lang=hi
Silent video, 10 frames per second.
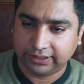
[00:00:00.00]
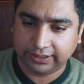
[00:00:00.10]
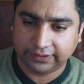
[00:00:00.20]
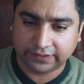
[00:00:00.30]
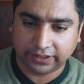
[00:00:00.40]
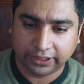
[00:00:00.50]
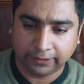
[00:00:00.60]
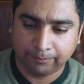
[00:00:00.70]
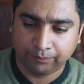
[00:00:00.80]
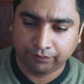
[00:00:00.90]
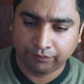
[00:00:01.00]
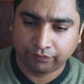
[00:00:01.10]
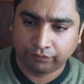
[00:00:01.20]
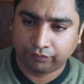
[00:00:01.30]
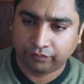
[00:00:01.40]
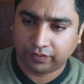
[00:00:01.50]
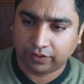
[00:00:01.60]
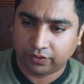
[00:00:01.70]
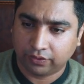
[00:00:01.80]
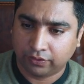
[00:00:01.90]
की थी रिसेंटली
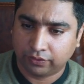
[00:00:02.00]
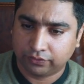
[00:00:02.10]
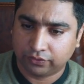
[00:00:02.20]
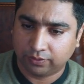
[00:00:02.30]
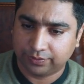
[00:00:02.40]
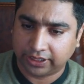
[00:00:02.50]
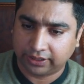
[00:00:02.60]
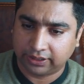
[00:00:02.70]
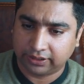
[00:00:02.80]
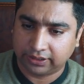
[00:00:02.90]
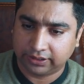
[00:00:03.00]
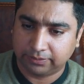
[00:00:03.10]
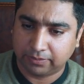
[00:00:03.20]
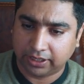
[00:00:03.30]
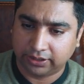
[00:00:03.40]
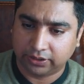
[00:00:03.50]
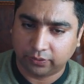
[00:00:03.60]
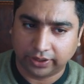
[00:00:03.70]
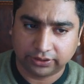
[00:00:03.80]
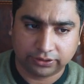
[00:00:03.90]
और उसको हम चेक करते हैं जी मैनेज
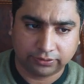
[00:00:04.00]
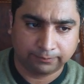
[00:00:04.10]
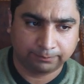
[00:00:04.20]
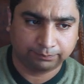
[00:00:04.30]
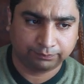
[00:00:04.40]
रिक्वेस्ट